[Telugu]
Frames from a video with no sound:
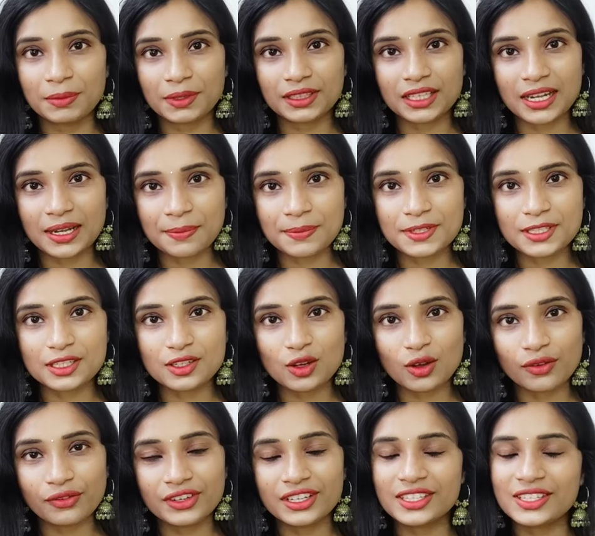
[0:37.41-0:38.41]
థర్టీ పర్సెంట్
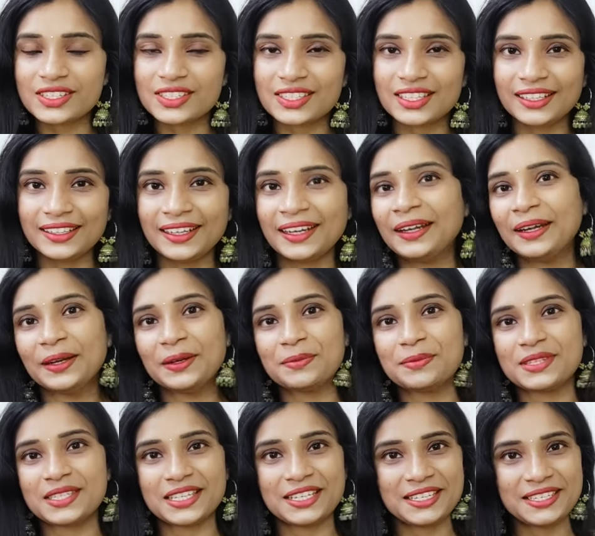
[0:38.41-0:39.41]
ఆఫ్ చేస్తుంది అండ్ హండ్రెడ్
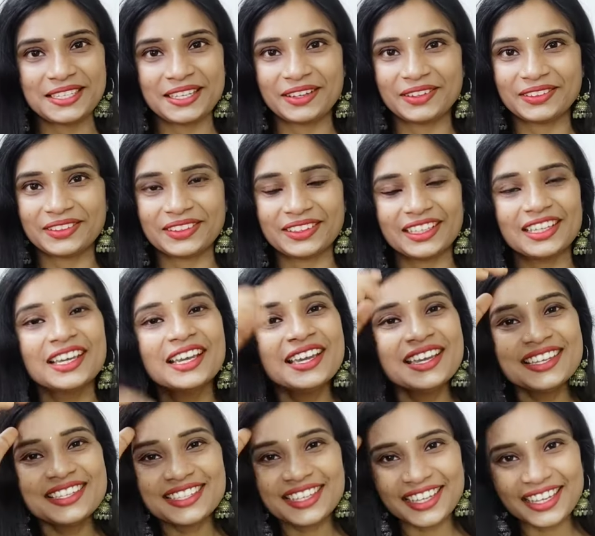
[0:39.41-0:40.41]
రూపీస్ అనేది అవుతుంది
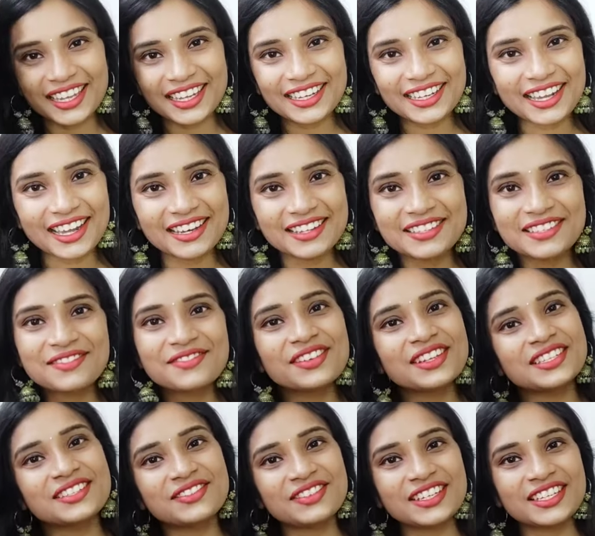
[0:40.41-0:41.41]
సో ఇంకేం కాలేజ్
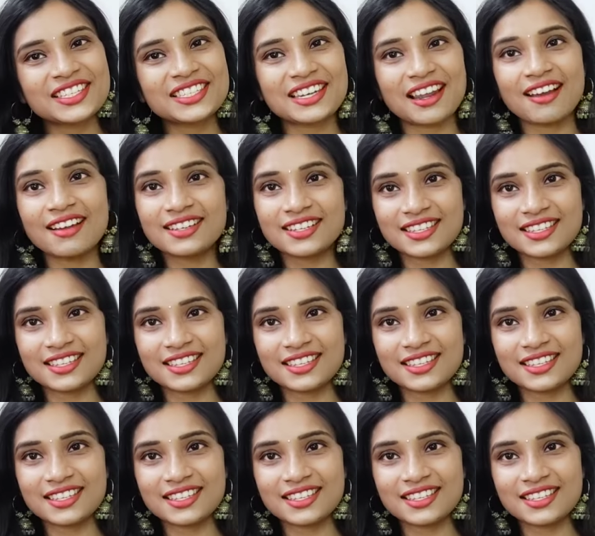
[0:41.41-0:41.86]
ఫ్రెండ్స్ వీడియో స్టార్ట్